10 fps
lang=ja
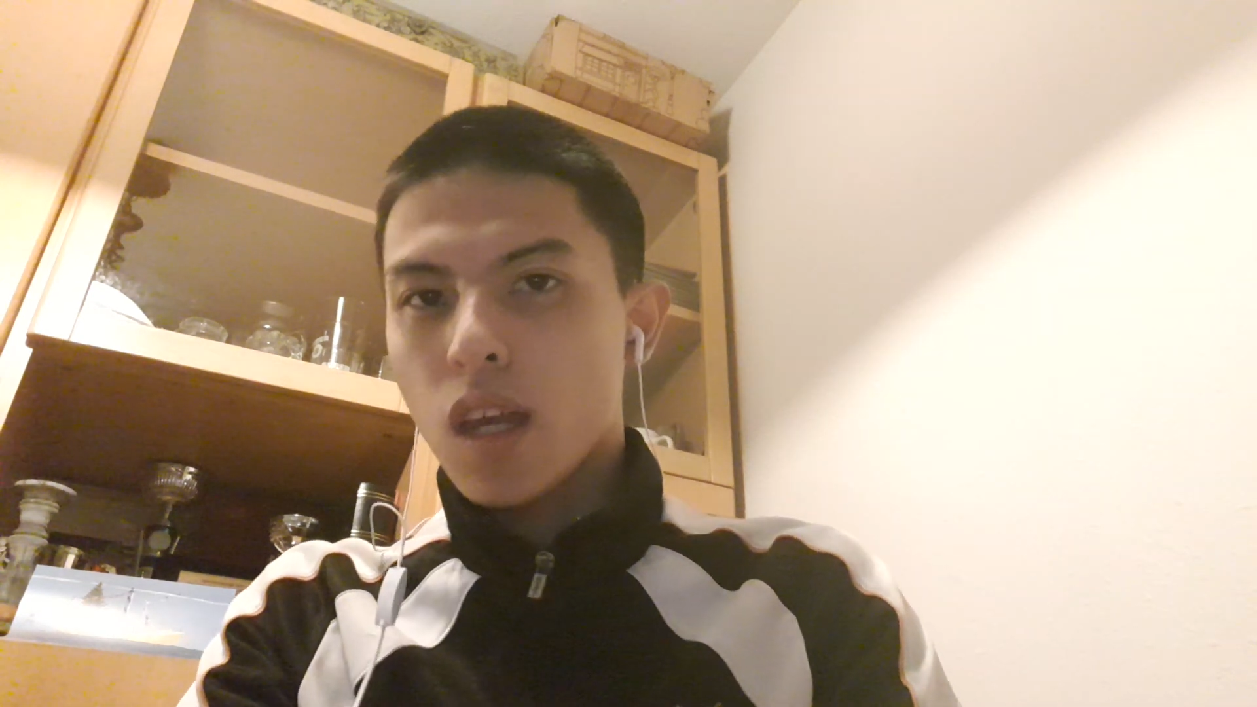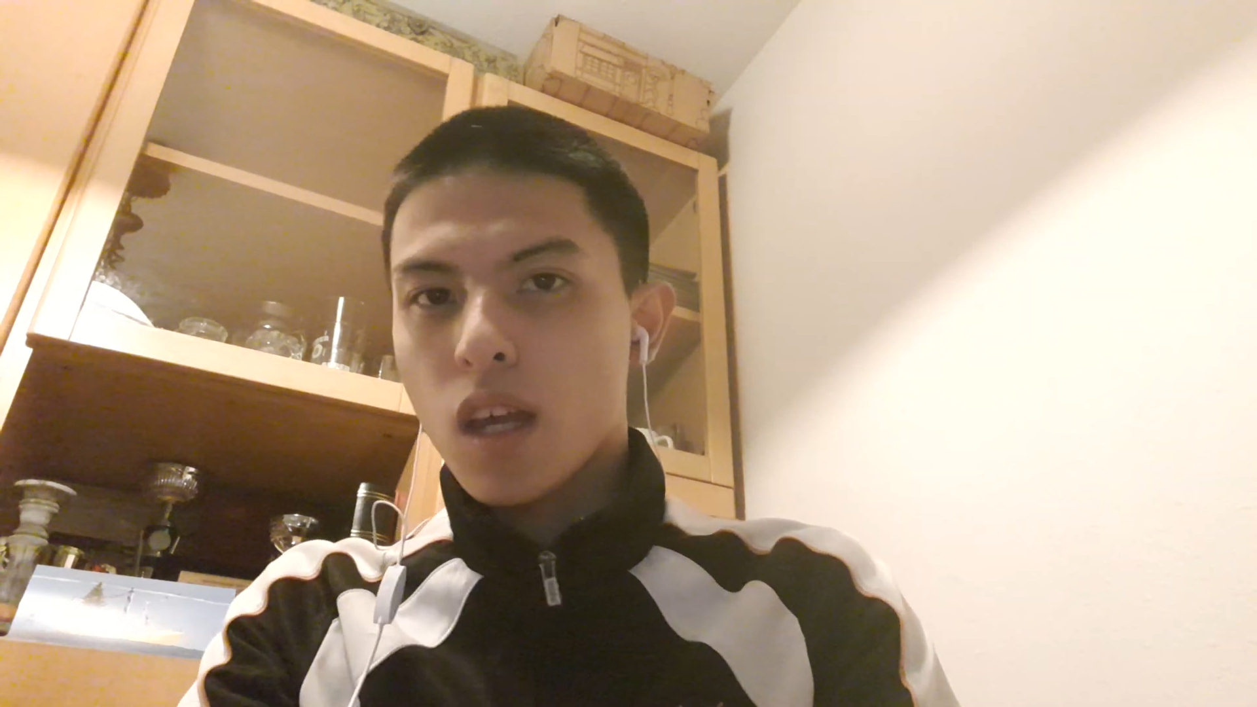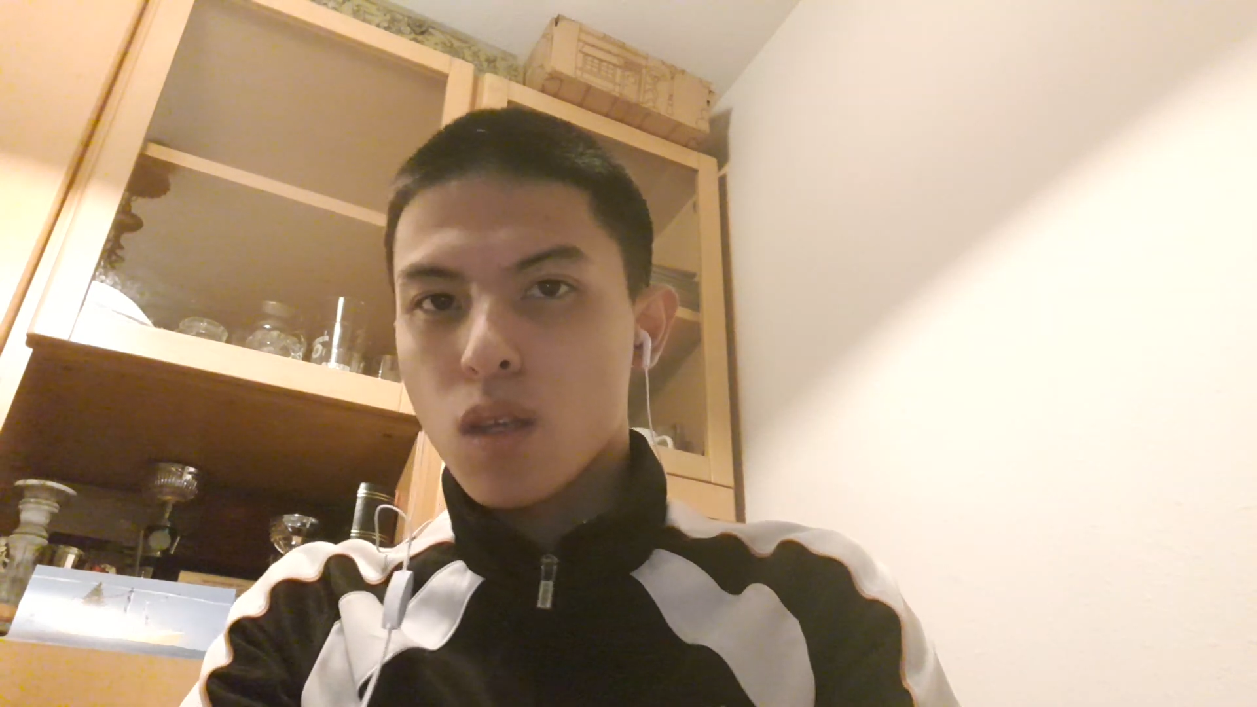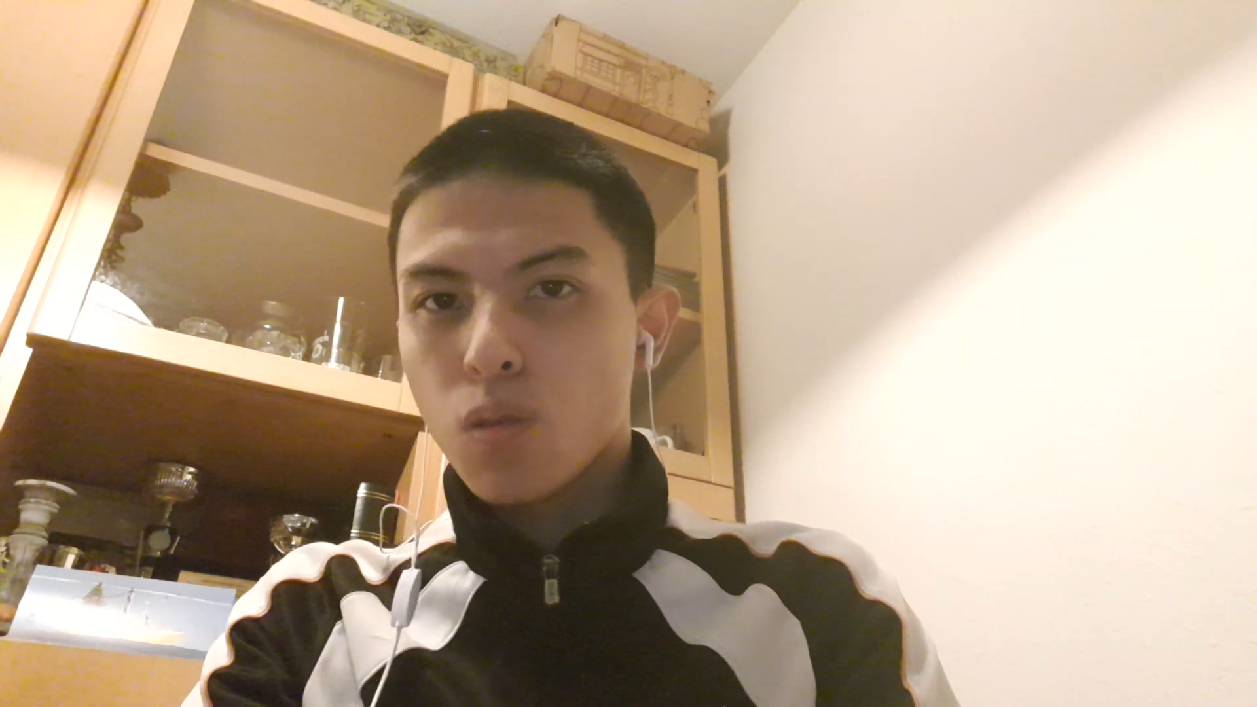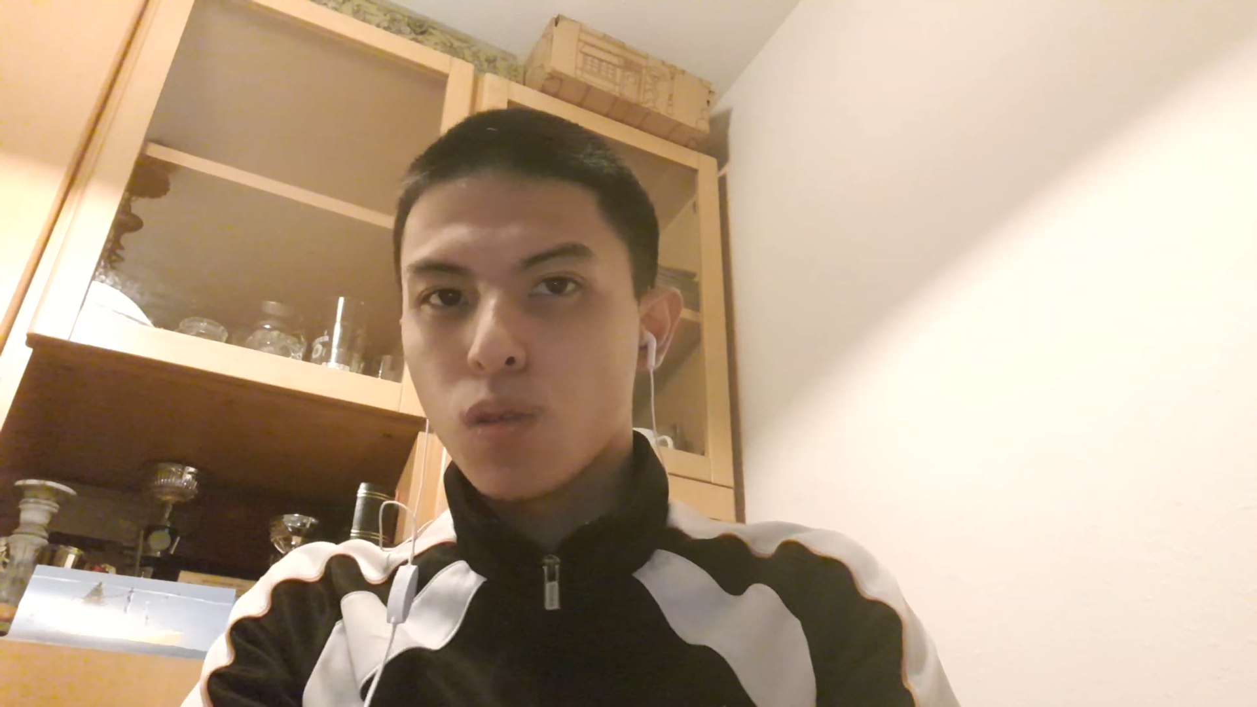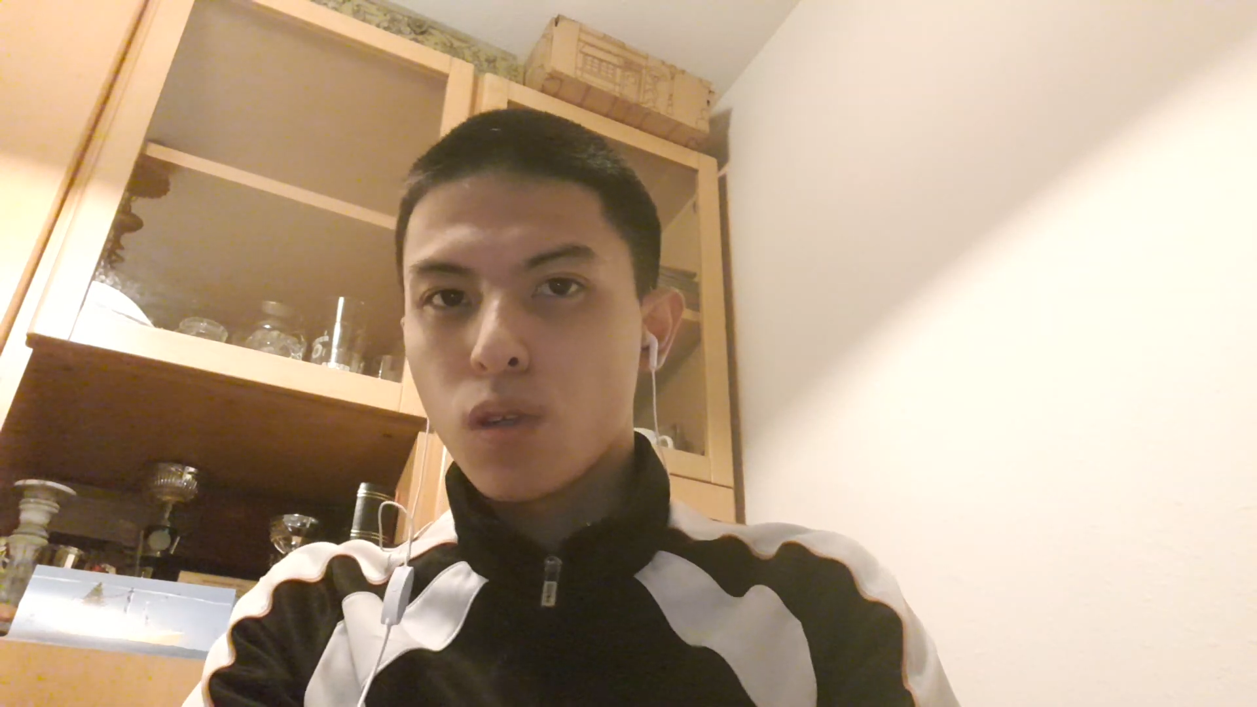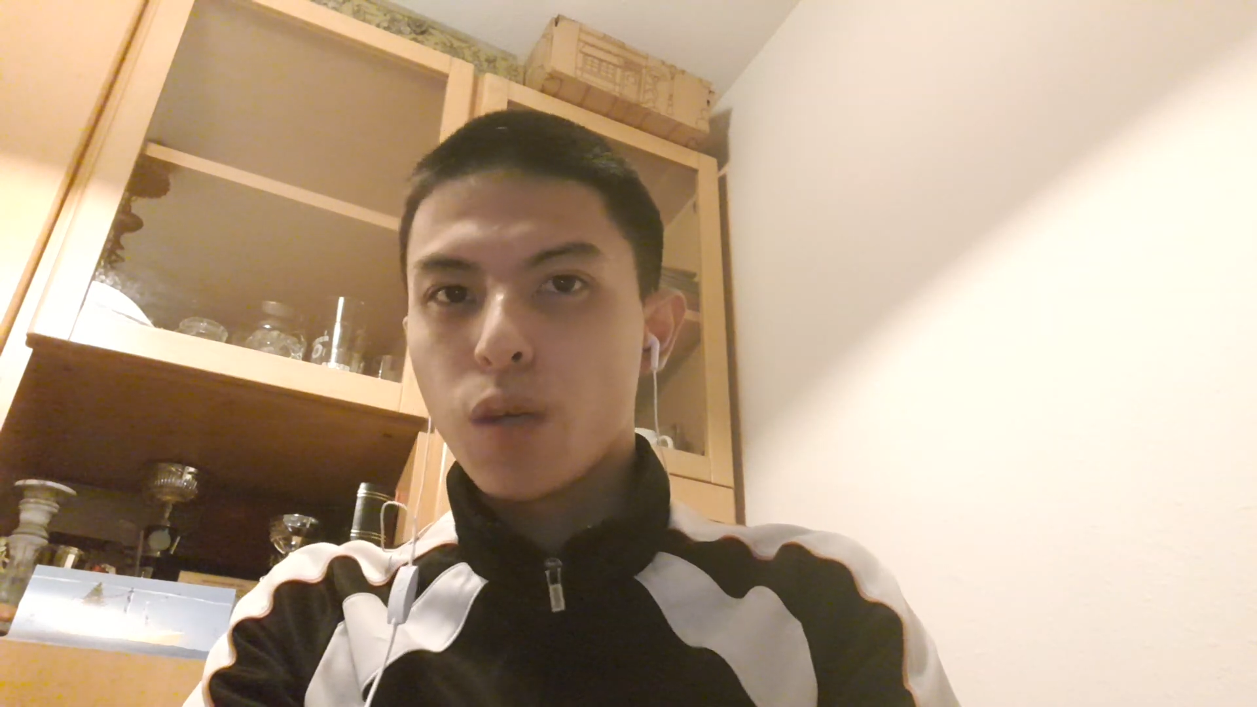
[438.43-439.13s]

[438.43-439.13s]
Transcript: えー、そういうふ